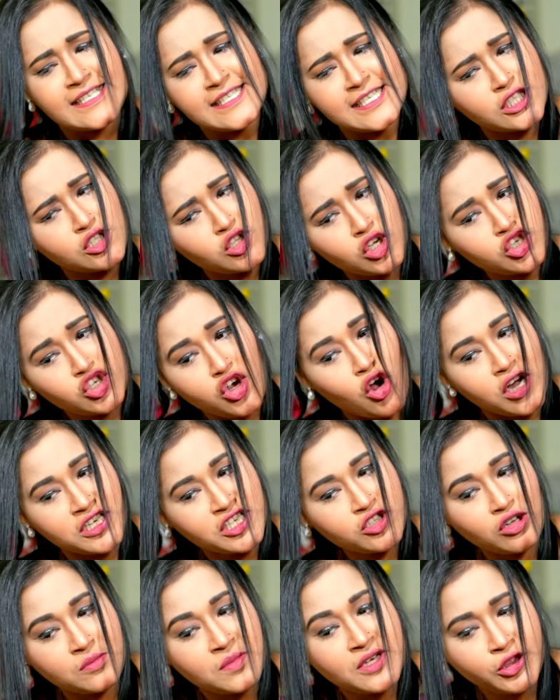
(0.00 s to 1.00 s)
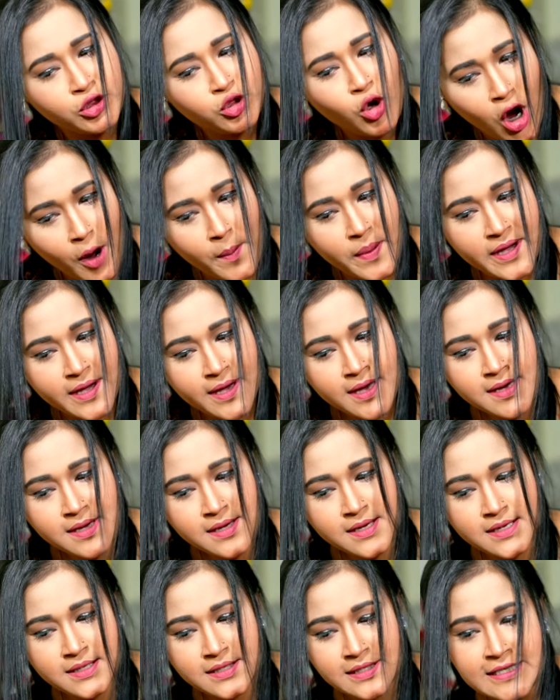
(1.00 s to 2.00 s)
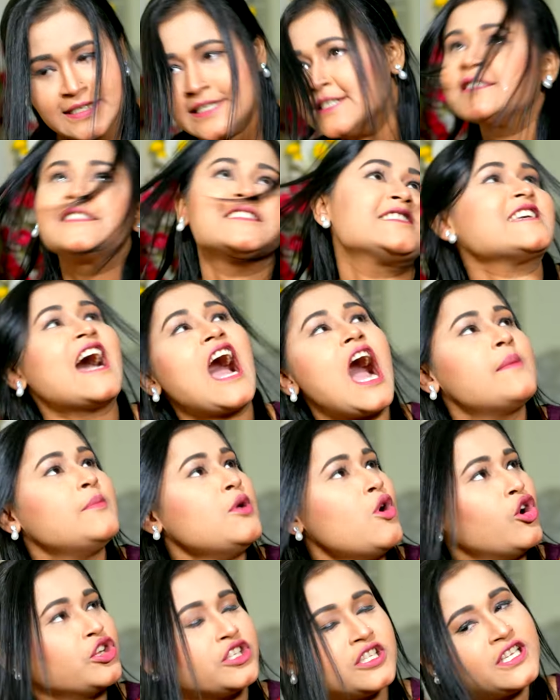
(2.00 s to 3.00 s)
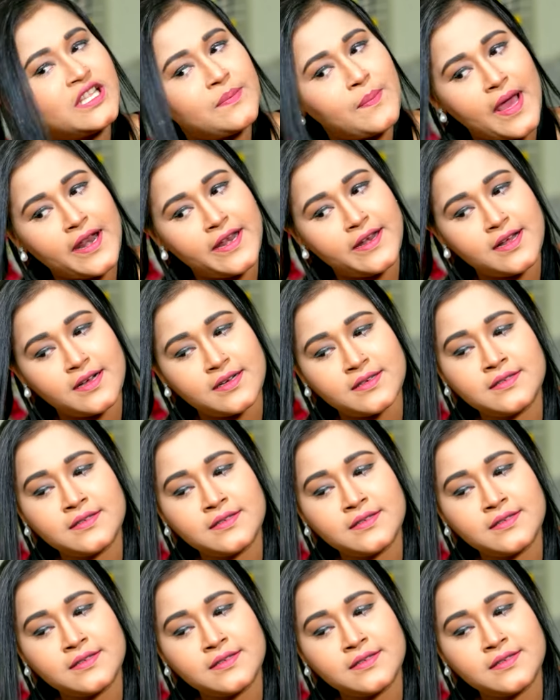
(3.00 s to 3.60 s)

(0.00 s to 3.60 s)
অপরাধগুলো ছটফট করছে আর নিজের মৃত্যু নিজেই